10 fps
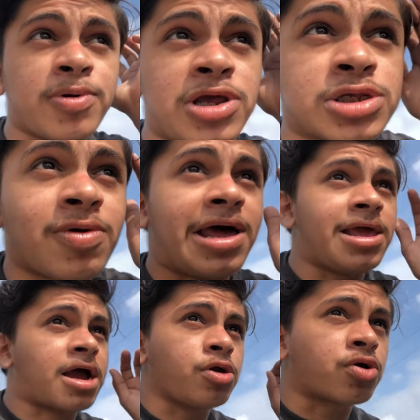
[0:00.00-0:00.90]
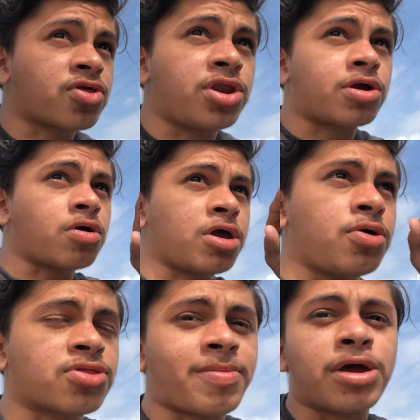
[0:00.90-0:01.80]
पुलिस वाले कहीं और से निकलो कहीं
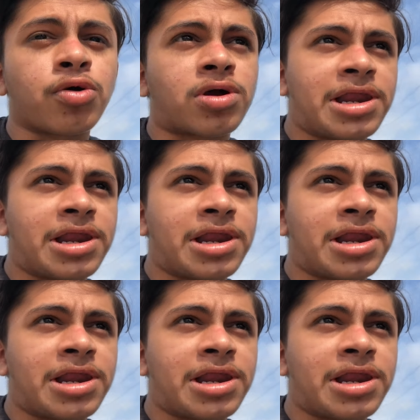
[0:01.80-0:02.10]
और से भाई रोक